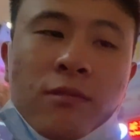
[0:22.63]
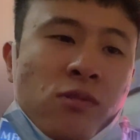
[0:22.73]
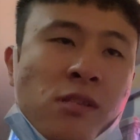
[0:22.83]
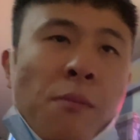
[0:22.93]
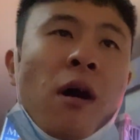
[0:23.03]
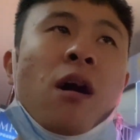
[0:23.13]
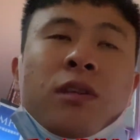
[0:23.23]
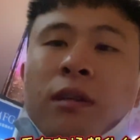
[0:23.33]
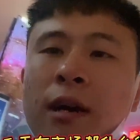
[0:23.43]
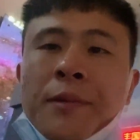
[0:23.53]
什么行
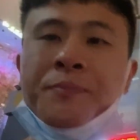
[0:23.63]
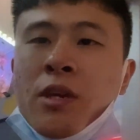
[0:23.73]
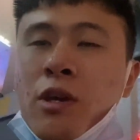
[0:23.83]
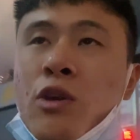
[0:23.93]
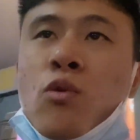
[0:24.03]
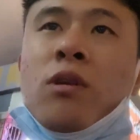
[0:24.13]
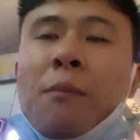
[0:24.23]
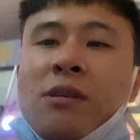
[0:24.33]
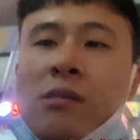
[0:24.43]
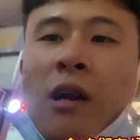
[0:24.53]
情哈？一会儿咱
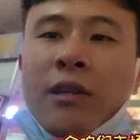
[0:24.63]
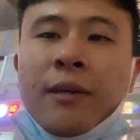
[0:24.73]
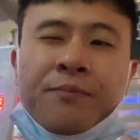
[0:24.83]
们市场见。